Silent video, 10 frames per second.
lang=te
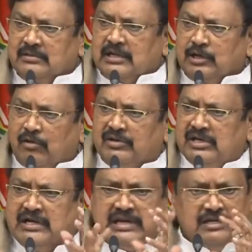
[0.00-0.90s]
అంటే యువర్
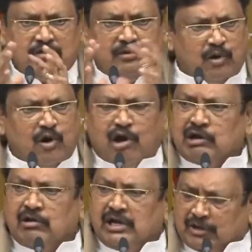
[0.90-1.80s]
క్రియేటెడ్ యువర్
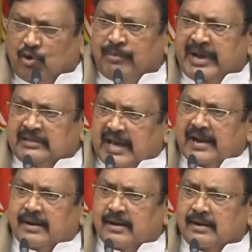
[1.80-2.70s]
ఓన్ డొమైన్
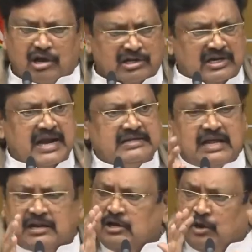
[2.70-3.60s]
దేర్ యువర్
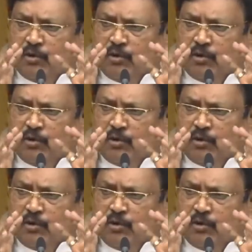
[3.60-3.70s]
క్రియేటర్